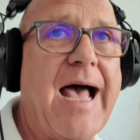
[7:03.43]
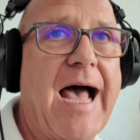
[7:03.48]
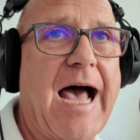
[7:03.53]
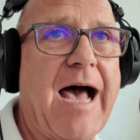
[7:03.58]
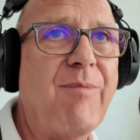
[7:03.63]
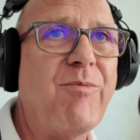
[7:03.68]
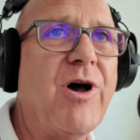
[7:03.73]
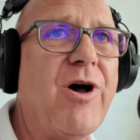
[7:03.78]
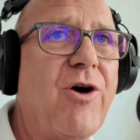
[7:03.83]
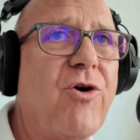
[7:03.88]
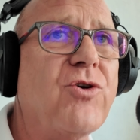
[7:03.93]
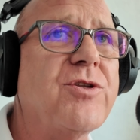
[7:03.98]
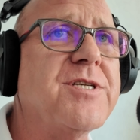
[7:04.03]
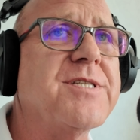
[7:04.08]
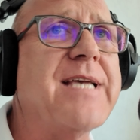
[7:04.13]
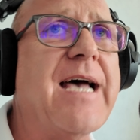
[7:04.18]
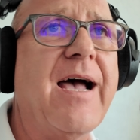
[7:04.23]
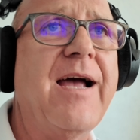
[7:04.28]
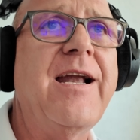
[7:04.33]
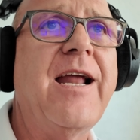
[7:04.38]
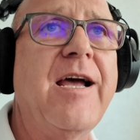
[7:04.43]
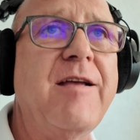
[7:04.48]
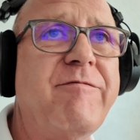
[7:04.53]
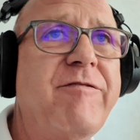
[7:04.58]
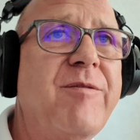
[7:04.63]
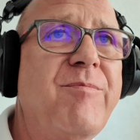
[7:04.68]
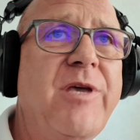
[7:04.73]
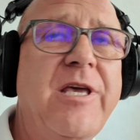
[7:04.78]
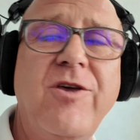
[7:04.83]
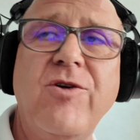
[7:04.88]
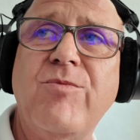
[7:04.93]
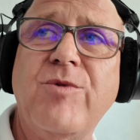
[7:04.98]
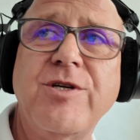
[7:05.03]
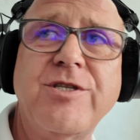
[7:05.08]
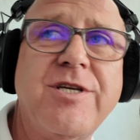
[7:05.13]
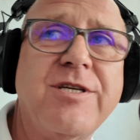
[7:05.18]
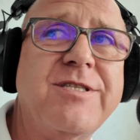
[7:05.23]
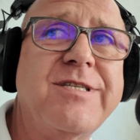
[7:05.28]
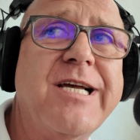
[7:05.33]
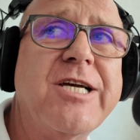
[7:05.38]
Aber auch das Highlight für mich immer
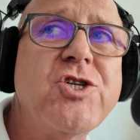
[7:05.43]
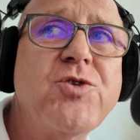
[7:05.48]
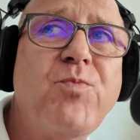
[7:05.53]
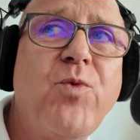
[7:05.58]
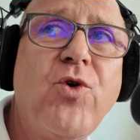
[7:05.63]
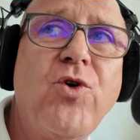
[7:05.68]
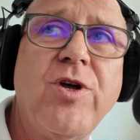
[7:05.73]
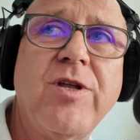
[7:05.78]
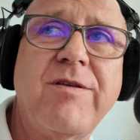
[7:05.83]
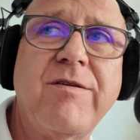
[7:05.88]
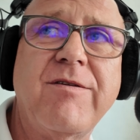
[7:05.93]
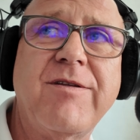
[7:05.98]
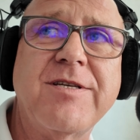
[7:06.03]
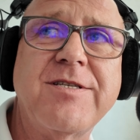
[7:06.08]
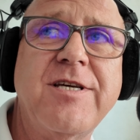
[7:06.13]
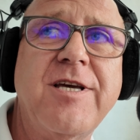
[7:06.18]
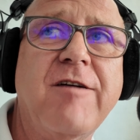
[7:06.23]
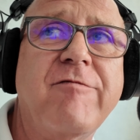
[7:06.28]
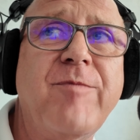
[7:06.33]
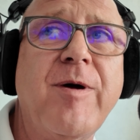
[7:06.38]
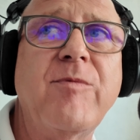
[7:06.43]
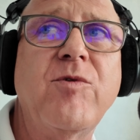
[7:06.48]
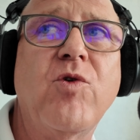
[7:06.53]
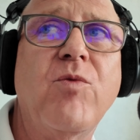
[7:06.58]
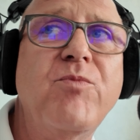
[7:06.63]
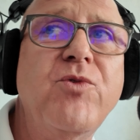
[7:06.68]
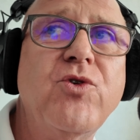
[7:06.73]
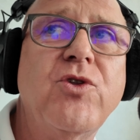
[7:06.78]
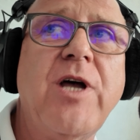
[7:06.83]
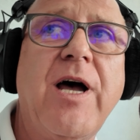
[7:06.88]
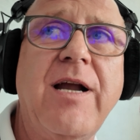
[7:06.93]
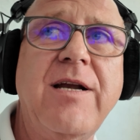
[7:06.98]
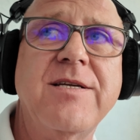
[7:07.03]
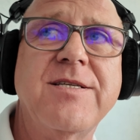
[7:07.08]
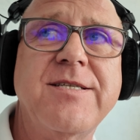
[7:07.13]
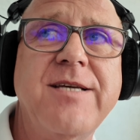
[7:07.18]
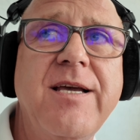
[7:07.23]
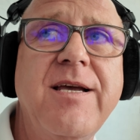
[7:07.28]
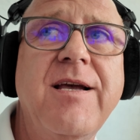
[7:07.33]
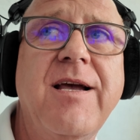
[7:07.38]
ist das Dashboard, dass ich auf meinem Computer
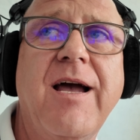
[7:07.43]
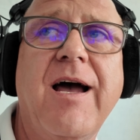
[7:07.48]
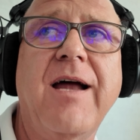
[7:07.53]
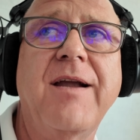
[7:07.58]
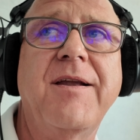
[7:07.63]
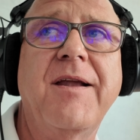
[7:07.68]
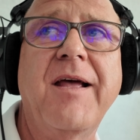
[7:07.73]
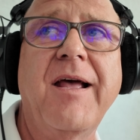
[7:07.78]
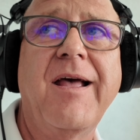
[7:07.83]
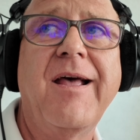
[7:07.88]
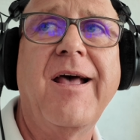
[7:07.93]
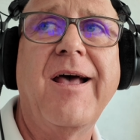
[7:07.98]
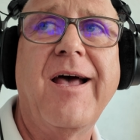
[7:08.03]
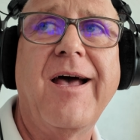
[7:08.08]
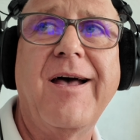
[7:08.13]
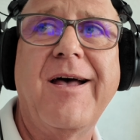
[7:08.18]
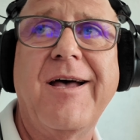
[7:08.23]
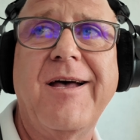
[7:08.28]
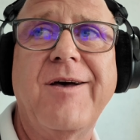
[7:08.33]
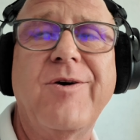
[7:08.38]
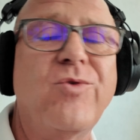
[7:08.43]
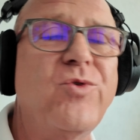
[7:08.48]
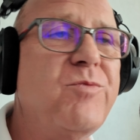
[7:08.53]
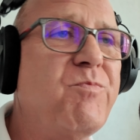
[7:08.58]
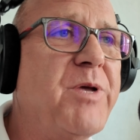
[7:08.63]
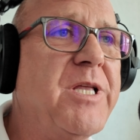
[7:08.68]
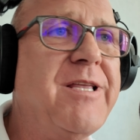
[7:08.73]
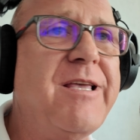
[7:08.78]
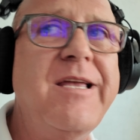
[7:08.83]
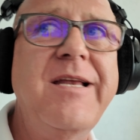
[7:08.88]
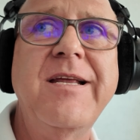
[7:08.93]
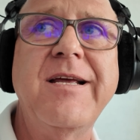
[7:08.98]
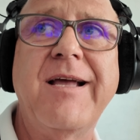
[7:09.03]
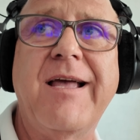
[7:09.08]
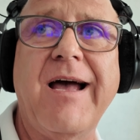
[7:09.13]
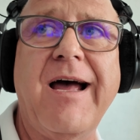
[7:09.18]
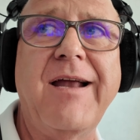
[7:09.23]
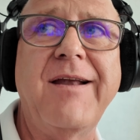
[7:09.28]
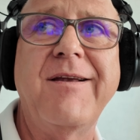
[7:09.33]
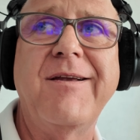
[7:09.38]
alles sehen kann äh, und bedienen
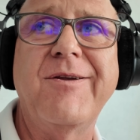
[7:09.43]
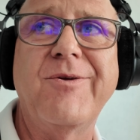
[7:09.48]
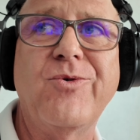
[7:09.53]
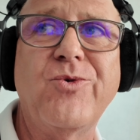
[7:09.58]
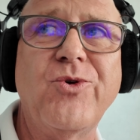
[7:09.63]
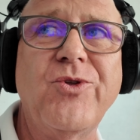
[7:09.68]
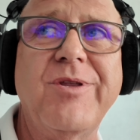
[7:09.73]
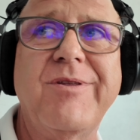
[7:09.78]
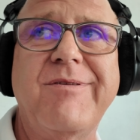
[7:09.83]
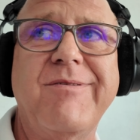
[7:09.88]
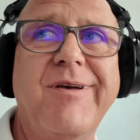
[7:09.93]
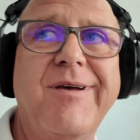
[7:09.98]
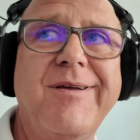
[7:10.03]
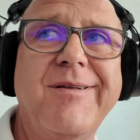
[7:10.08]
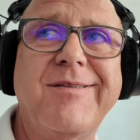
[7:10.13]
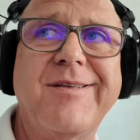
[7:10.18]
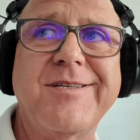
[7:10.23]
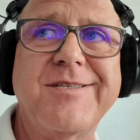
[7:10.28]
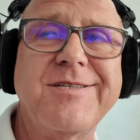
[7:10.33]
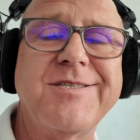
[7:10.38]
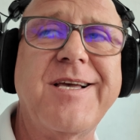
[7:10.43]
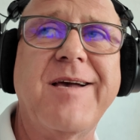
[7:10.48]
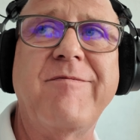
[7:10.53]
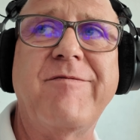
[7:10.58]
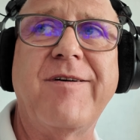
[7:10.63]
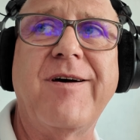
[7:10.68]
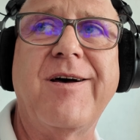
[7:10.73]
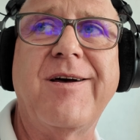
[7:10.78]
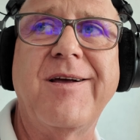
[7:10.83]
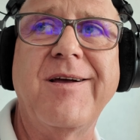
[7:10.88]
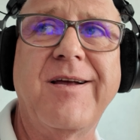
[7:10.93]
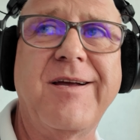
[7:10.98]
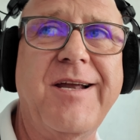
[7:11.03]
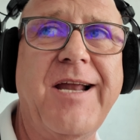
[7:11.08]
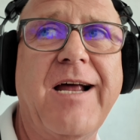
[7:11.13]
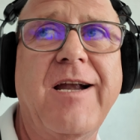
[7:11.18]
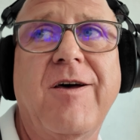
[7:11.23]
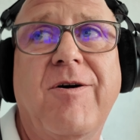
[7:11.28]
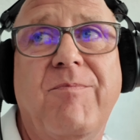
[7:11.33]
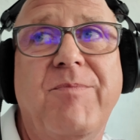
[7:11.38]
kann. Und äh, das ist einfach ein
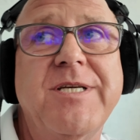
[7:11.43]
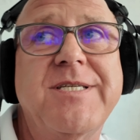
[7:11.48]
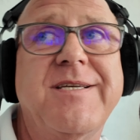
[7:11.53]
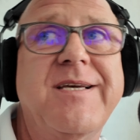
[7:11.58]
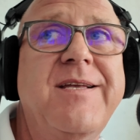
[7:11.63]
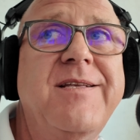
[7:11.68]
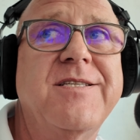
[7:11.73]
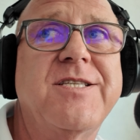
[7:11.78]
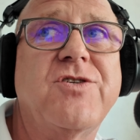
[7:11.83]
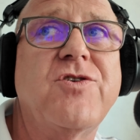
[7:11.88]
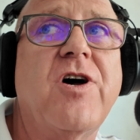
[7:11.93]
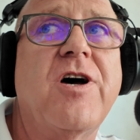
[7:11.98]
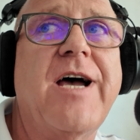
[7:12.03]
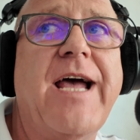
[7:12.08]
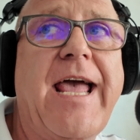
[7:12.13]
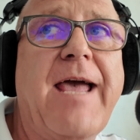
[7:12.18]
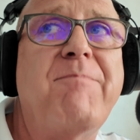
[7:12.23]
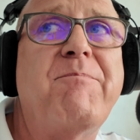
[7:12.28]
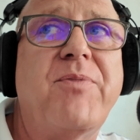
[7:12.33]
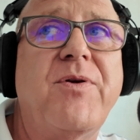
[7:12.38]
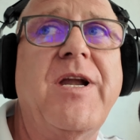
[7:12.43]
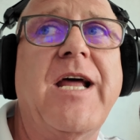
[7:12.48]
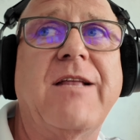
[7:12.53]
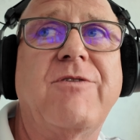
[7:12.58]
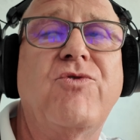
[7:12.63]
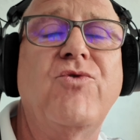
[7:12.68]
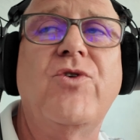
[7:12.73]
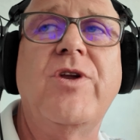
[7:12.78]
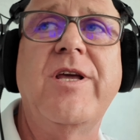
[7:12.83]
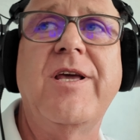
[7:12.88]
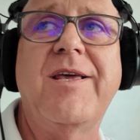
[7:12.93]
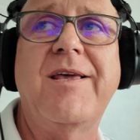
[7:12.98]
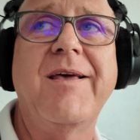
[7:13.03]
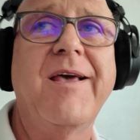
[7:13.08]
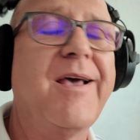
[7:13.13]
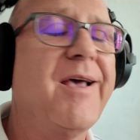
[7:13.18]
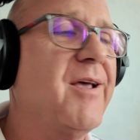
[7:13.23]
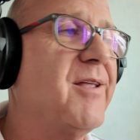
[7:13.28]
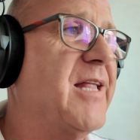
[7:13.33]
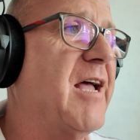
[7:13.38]
Knaller. Bis hin zur App natürlich.
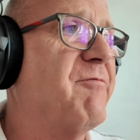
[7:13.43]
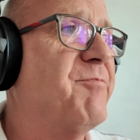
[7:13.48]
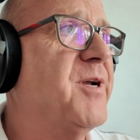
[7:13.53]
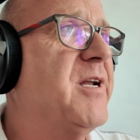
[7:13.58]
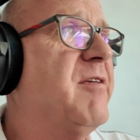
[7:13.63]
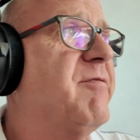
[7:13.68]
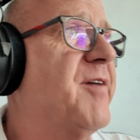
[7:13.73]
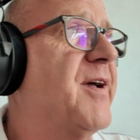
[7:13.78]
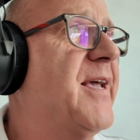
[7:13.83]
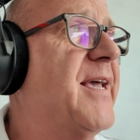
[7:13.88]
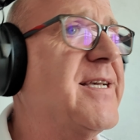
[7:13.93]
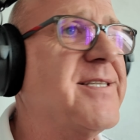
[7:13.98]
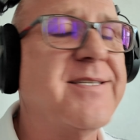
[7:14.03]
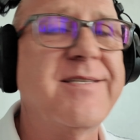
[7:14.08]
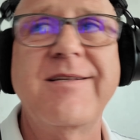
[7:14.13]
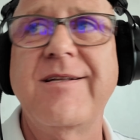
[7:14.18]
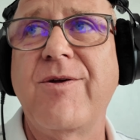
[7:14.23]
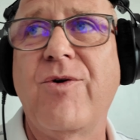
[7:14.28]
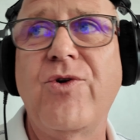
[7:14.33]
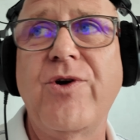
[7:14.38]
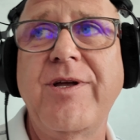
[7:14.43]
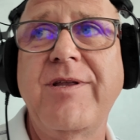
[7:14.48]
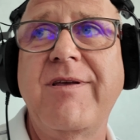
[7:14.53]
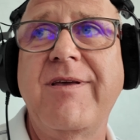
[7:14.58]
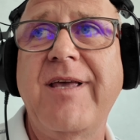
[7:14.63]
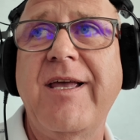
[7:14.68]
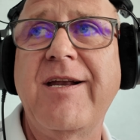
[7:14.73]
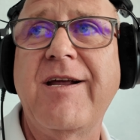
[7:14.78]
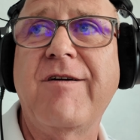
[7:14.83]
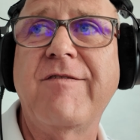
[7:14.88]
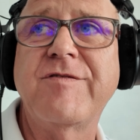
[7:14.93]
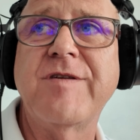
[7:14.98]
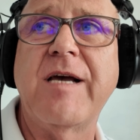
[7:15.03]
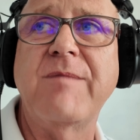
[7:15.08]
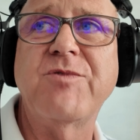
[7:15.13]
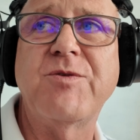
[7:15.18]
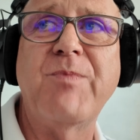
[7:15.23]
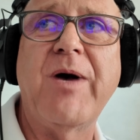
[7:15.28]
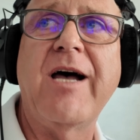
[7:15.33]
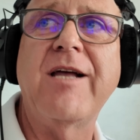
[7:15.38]
Mhm. Darf man nicht vergessen, heute jeder auf
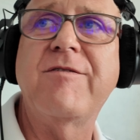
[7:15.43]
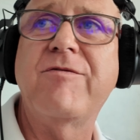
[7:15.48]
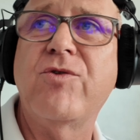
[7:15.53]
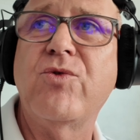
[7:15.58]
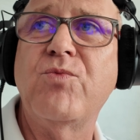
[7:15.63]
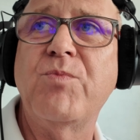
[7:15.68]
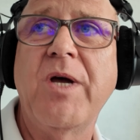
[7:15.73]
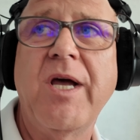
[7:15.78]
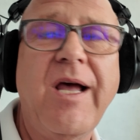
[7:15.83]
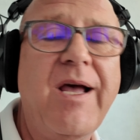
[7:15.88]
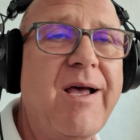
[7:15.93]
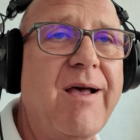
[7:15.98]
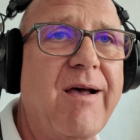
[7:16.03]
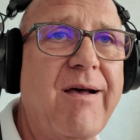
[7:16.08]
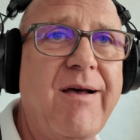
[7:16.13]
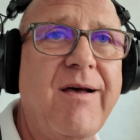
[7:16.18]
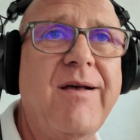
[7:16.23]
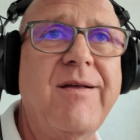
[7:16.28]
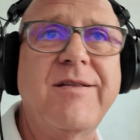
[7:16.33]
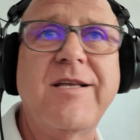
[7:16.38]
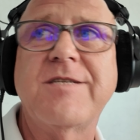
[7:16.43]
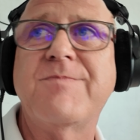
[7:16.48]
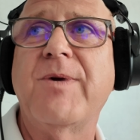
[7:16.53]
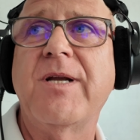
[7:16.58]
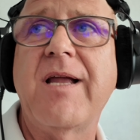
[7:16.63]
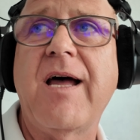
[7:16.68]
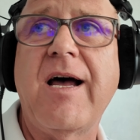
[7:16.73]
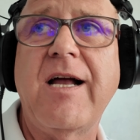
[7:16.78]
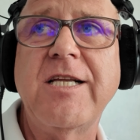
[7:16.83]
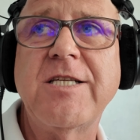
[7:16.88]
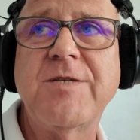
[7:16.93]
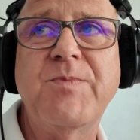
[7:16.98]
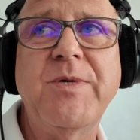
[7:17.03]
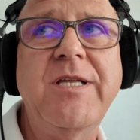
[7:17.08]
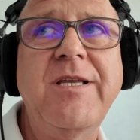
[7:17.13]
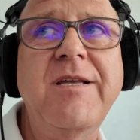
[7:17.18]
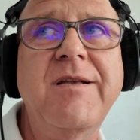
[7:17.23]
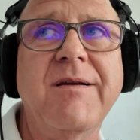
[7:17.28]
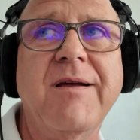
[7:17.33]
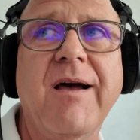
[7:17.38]
seinem Smartphone, ja. äh, dass man da alles
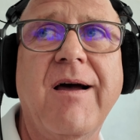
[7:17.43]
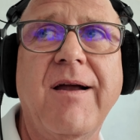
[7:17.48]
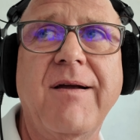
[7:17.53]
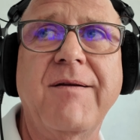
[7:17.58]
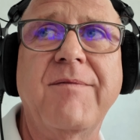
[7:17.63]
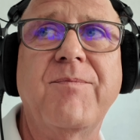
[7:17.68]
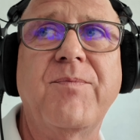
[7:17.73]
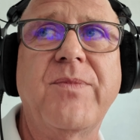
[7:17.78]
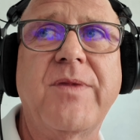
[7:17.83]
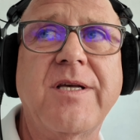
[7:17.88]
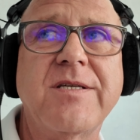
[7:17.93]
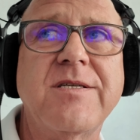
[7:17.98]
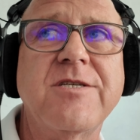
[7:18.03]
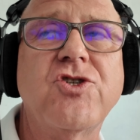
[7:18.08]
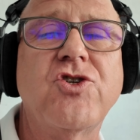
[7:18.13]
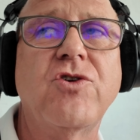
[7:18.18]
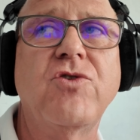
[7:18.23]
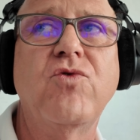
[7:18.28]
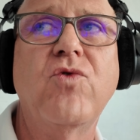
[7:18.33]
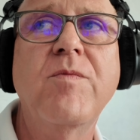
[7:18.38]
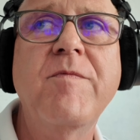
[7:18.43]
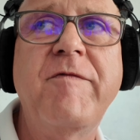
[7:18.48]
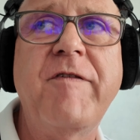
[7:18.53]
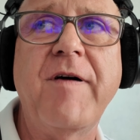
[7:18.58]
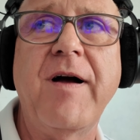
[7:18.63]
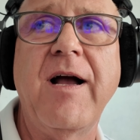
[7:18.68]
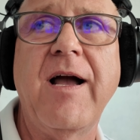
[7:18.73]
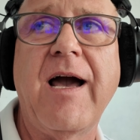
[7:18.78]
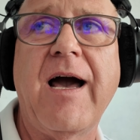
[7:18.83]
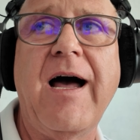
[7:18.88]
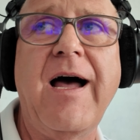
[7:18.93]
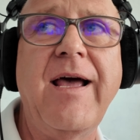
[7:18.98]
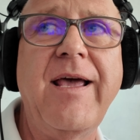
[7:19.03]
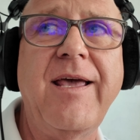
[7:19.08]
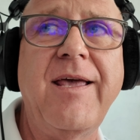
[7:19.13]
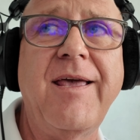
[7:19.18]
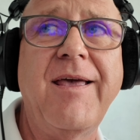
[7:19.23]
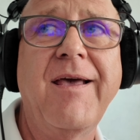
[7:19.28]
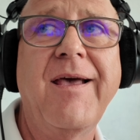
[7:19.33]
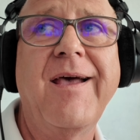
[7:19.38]
bedienen kann. Das ist schon
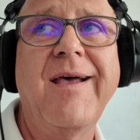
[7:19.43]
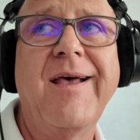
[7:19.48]
umfangreich.